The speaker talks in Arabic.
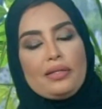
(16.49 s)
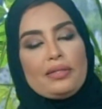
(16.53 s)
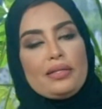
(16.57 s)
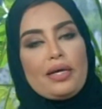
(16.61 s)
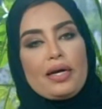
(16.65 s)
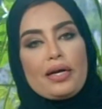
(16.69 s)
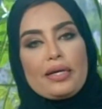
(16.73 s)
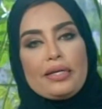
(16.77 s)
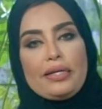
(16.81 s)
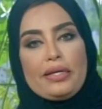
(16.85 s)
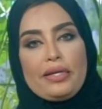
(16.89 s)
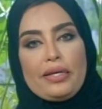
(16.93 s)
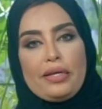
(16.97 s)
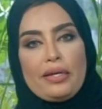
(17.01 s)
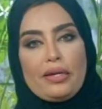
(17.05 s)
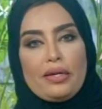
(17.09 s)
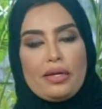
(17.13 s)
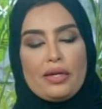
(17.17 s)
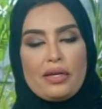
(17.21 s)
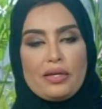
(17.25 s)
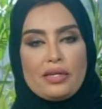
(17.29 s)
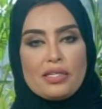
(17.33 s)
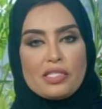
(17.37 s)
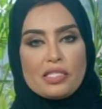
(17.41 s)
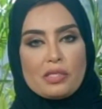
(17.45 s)

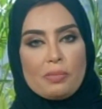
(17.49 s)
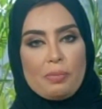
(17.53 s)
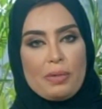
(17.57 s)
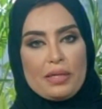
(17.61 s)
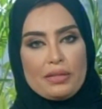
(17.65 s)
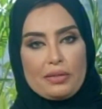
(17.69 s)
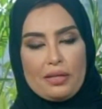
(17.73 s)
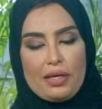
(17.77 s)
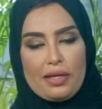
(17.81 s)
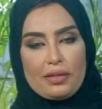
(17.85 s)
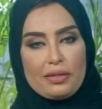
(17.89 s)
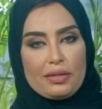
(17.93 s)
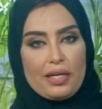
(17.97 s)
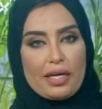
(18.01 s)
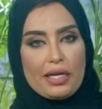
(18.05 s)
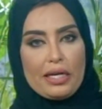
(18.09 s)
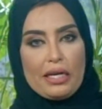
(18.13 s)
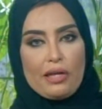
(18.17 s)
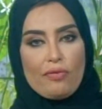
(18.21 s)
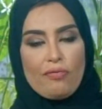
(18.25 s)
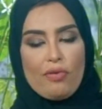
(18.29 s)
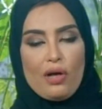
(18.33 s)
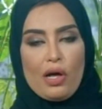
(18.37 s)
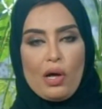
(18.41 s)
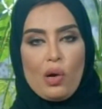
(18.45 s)
تقليل نسبة
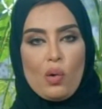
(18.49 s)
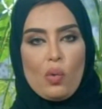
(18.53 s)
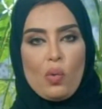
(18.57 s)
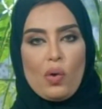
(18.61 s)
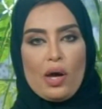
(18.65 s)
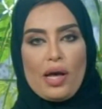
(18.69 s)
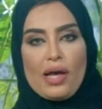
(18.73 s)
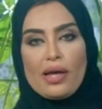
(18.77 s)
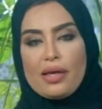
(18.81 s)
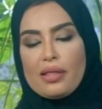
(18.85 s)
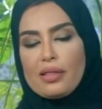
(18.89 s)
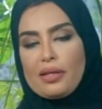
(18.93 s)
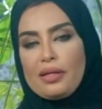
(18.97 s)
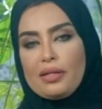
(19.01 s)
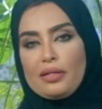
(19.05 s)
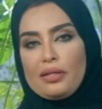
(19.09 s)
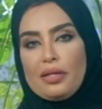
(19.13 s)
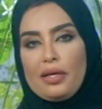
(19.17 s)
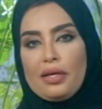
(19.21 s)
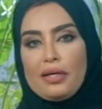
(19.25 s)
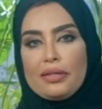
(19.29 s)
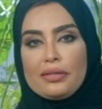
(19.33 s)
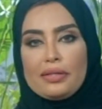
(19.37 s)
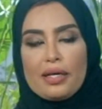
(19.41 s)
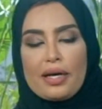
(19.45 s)
التكلفة وأيضا